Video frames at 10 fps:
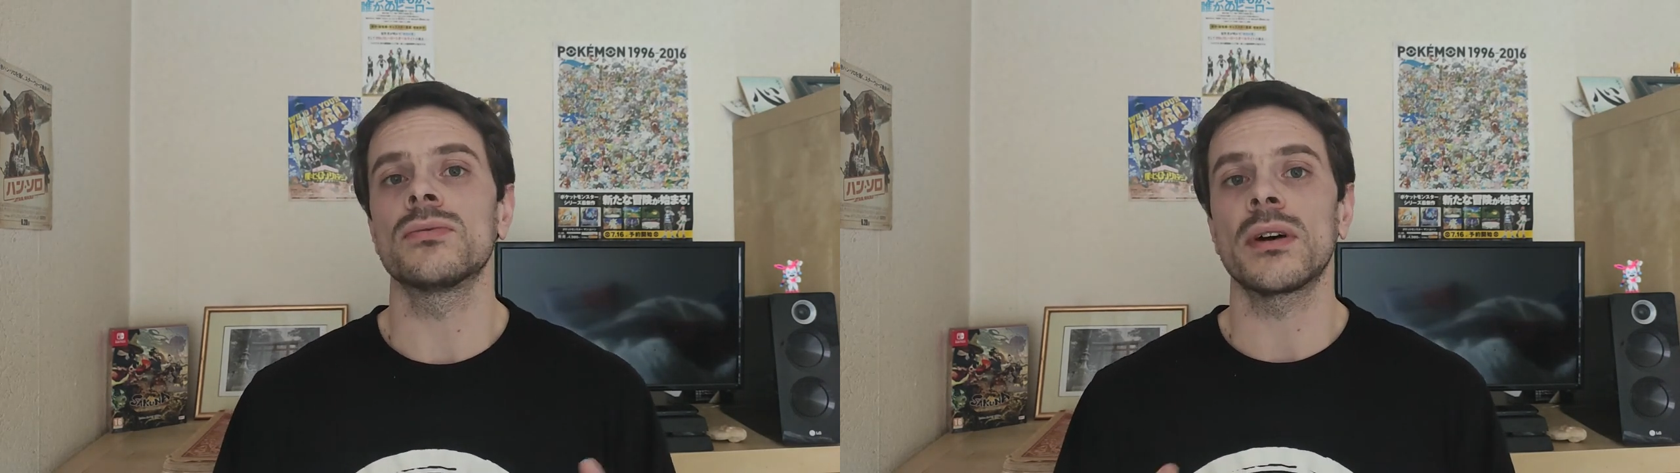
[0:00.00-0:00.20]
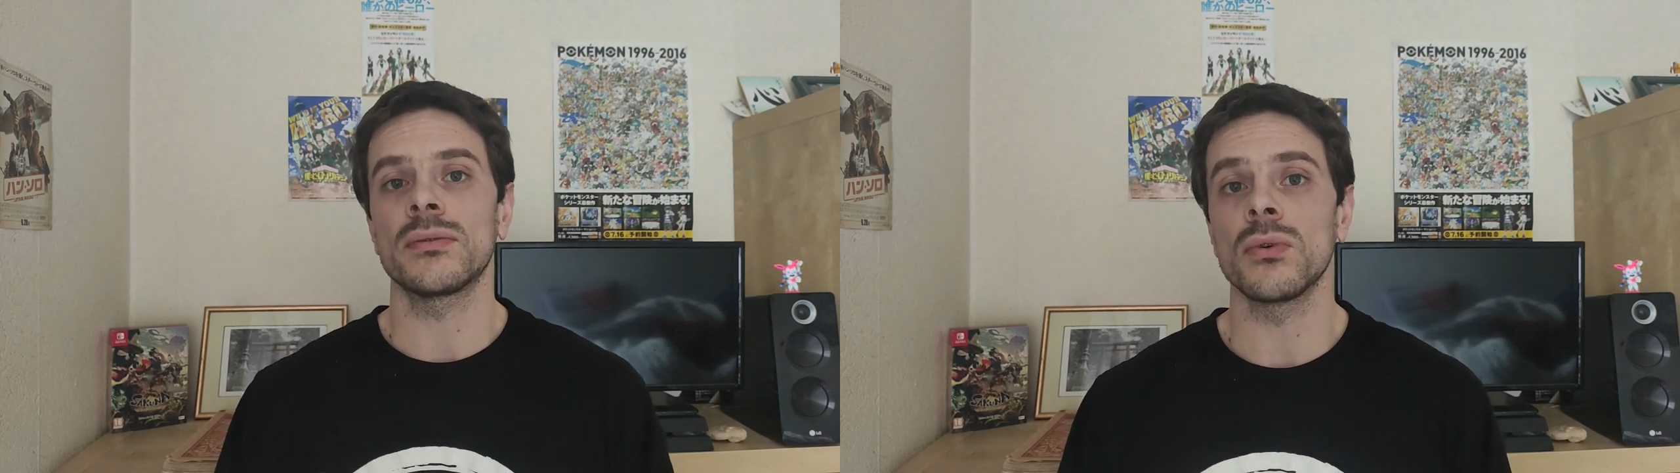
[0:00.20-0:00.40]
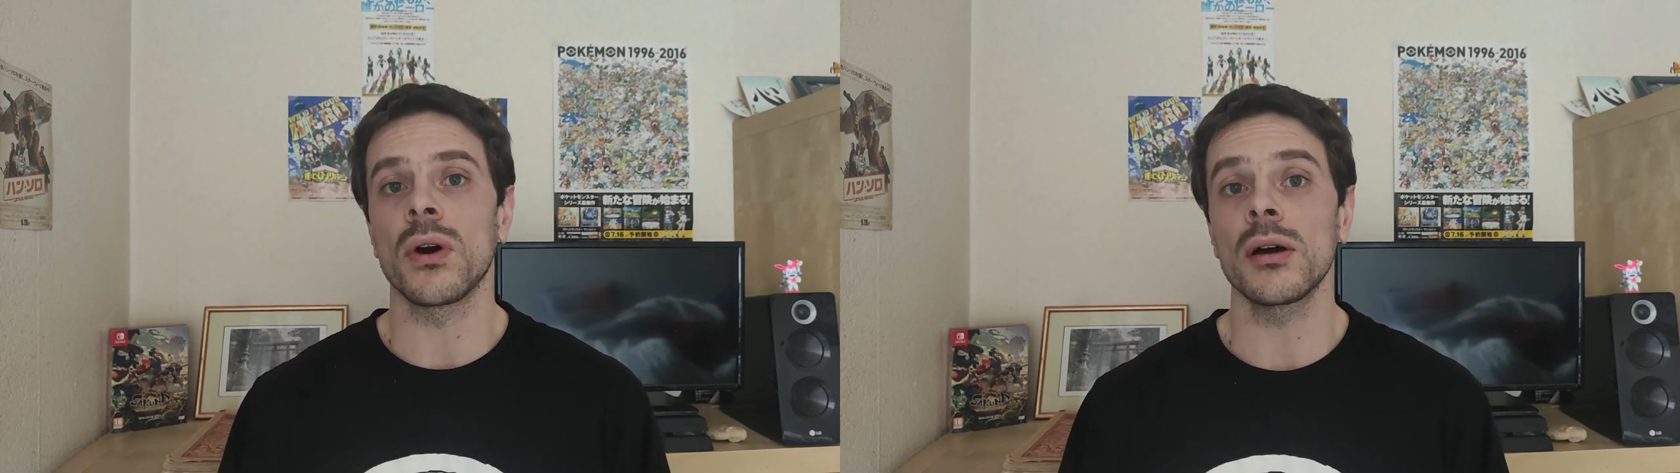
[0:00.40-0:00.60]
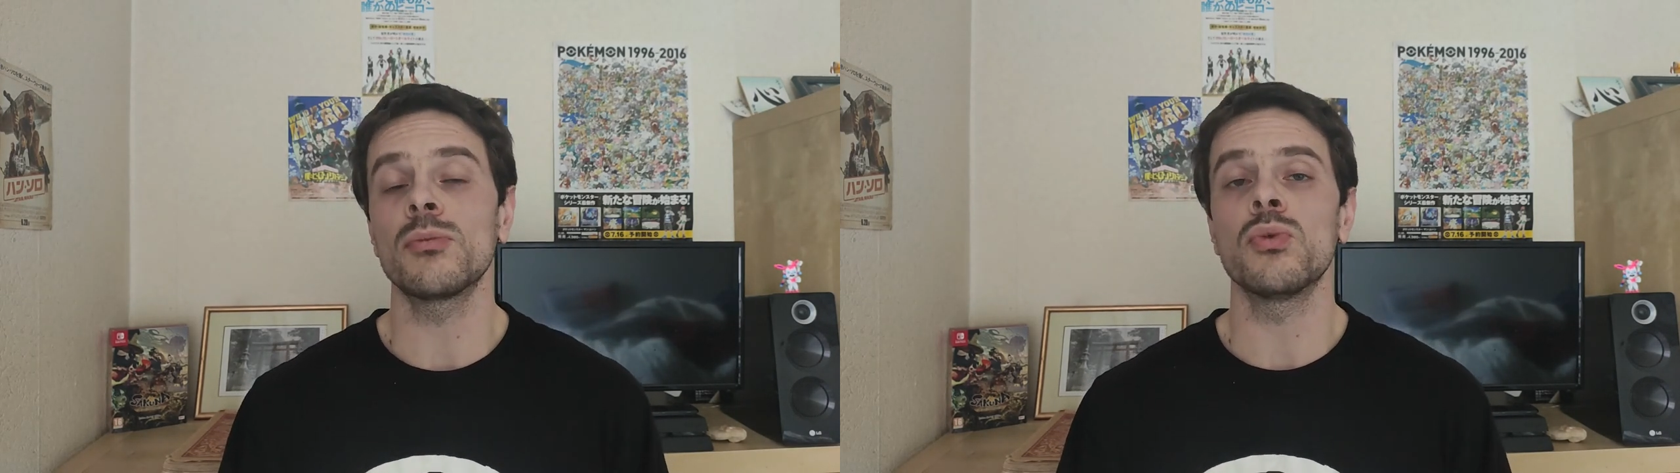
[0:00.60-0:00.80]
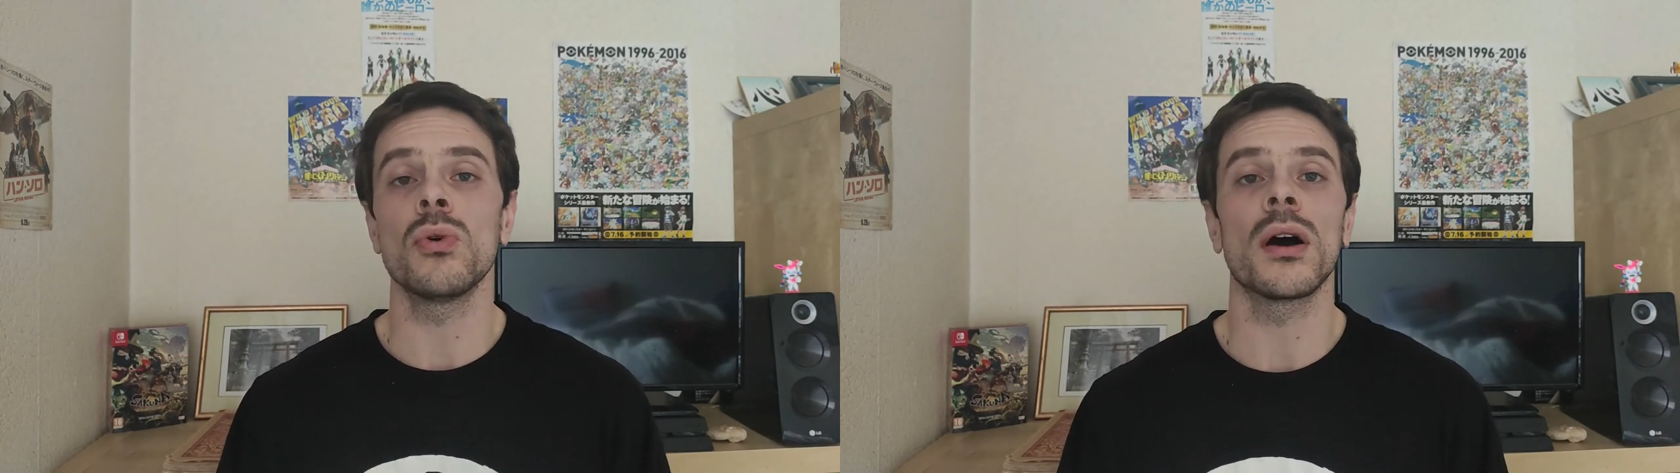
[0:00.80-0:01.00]

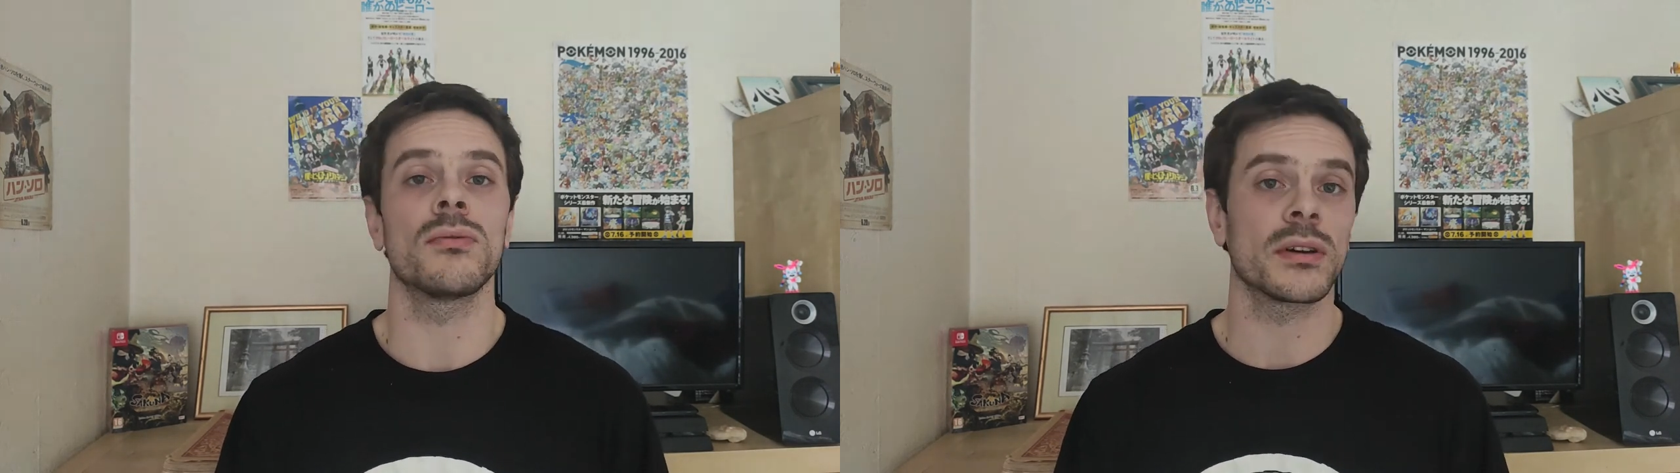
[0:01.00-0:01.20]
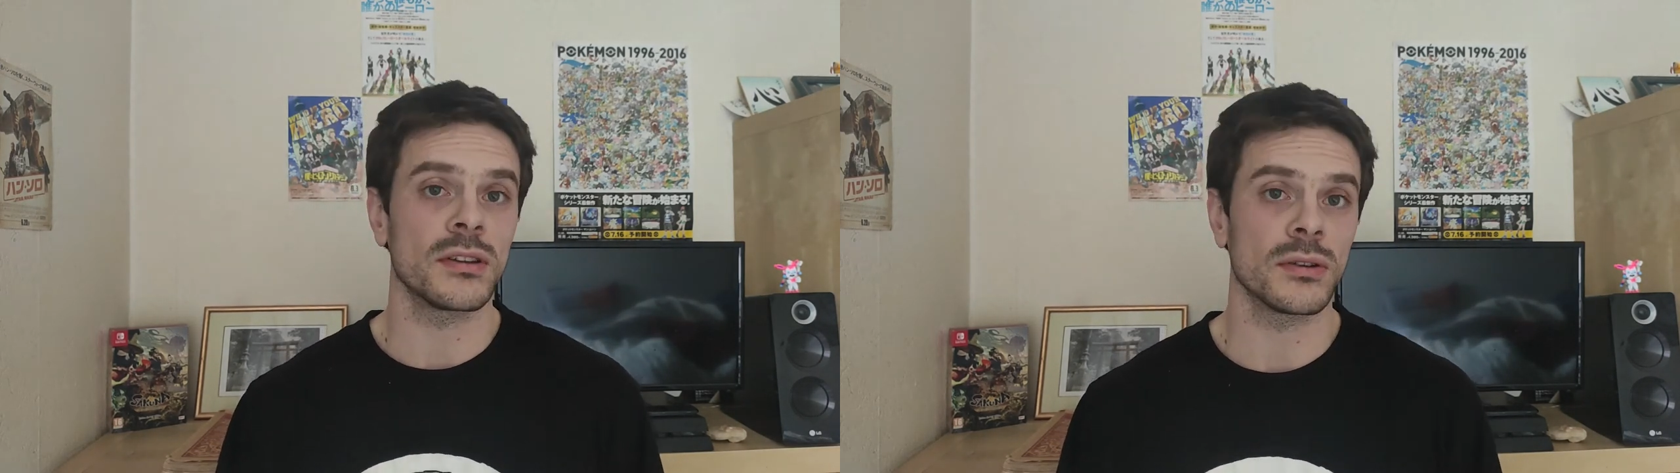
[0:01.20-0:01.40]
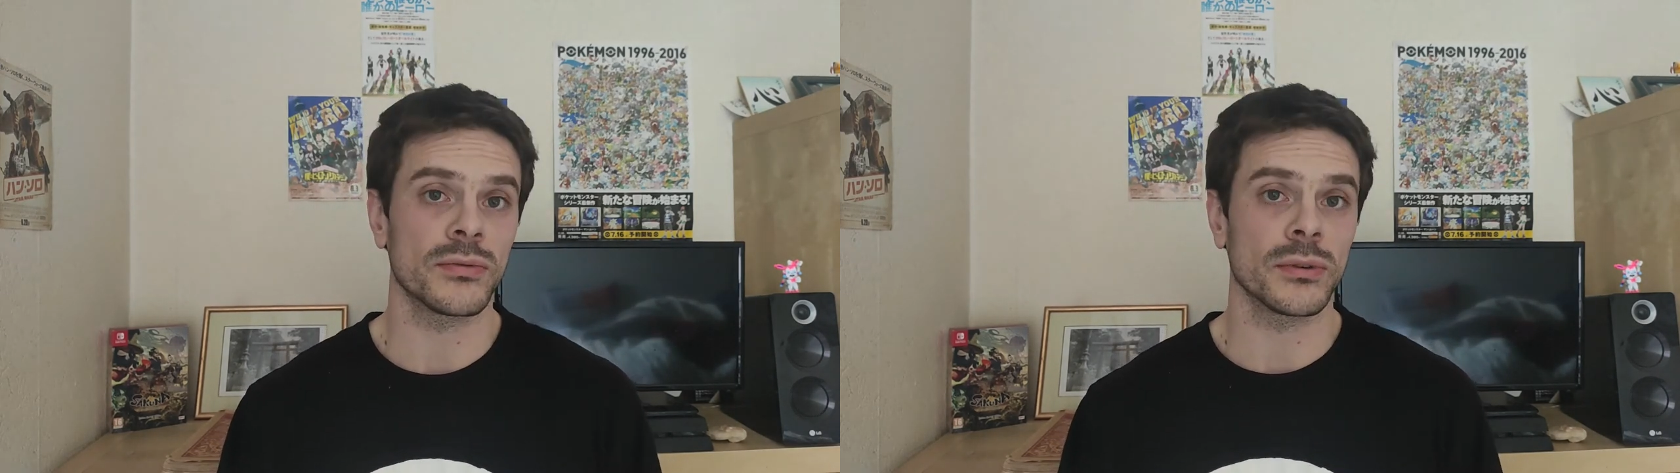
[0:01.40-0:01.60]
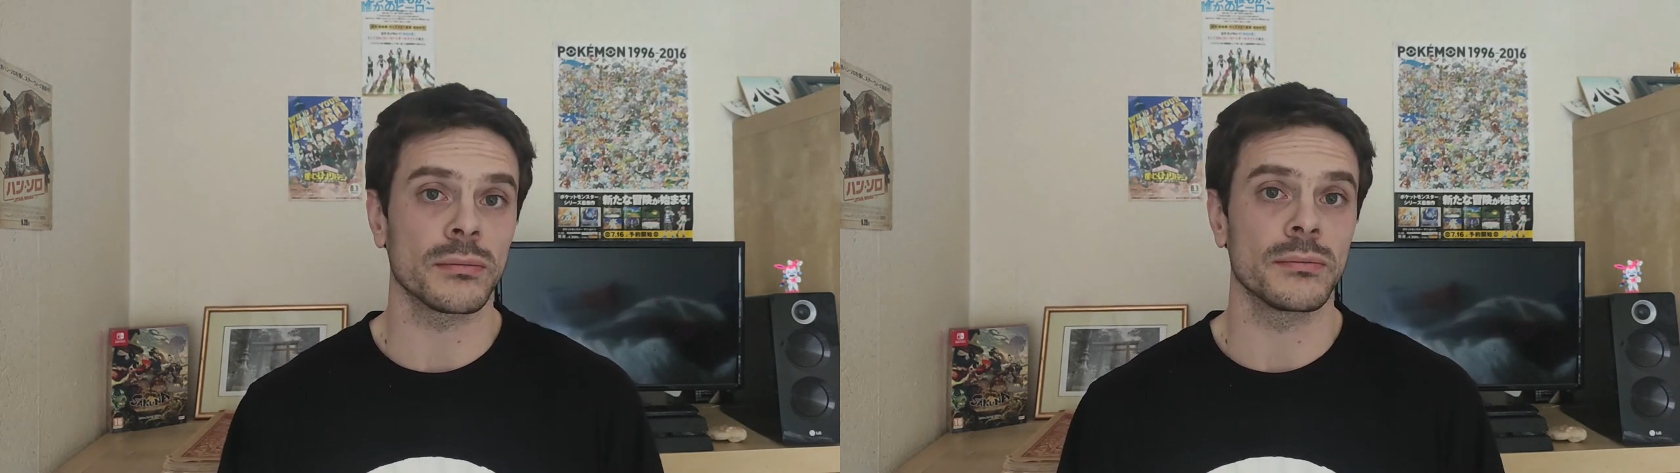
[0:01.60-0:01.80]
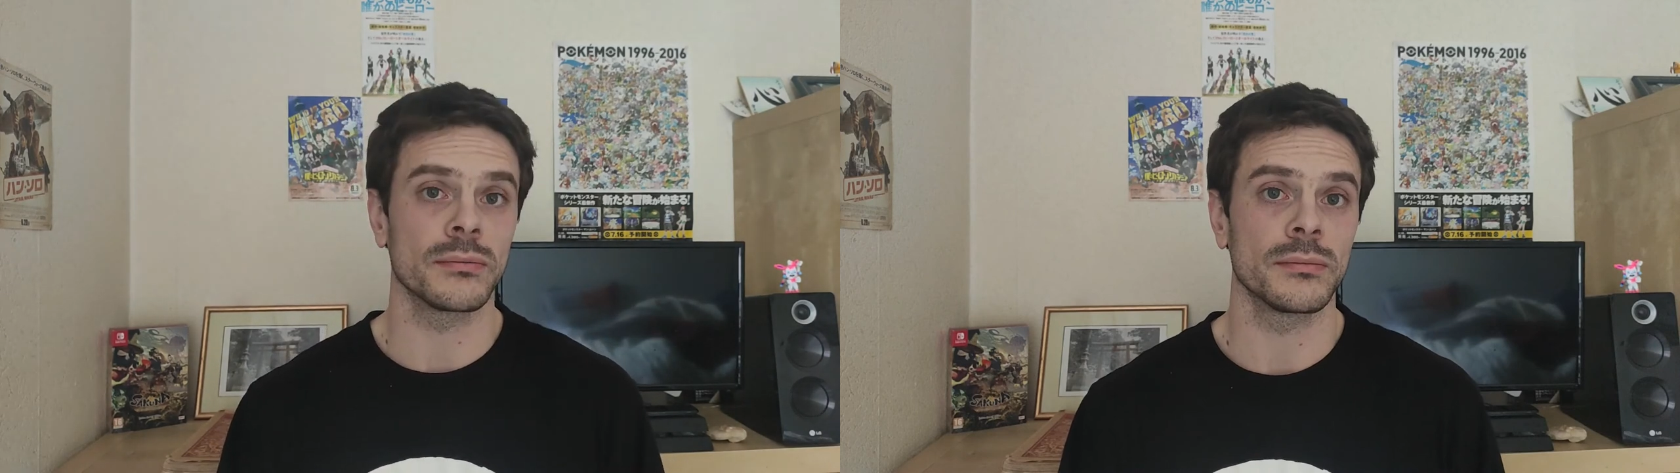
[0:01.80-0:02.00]
favorables pour avoir des enfants.